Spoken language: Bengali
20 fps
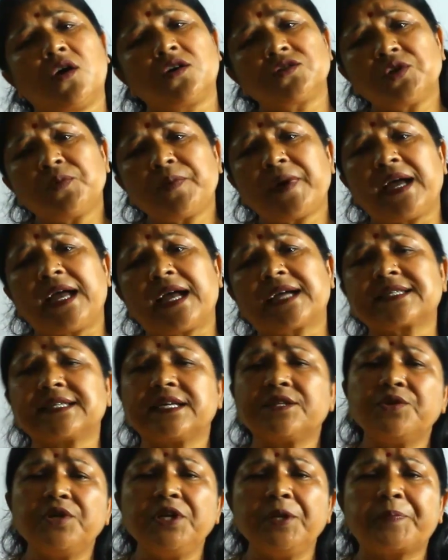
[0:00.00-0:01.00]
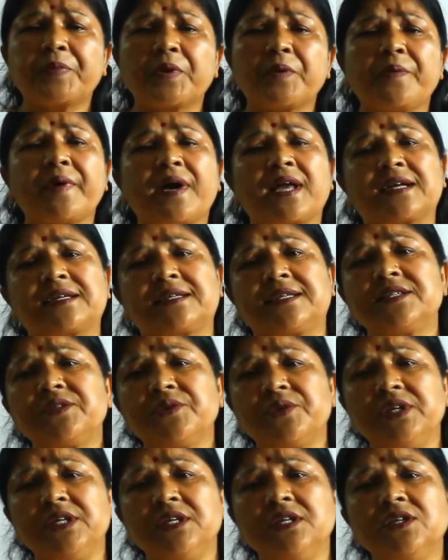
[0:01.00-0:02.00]
অথবা একটা ধ্বনির প্রভাবে আরেকটা
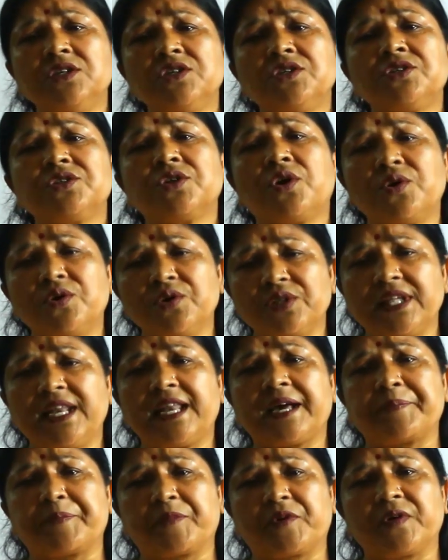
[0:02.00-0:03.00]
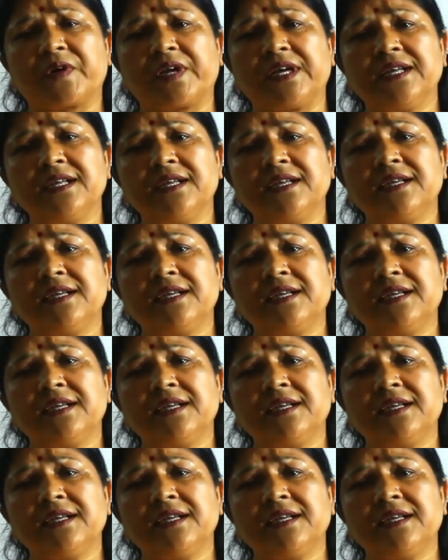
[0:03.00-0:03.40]
ধ্বনি সঙ্গতি লাভ করে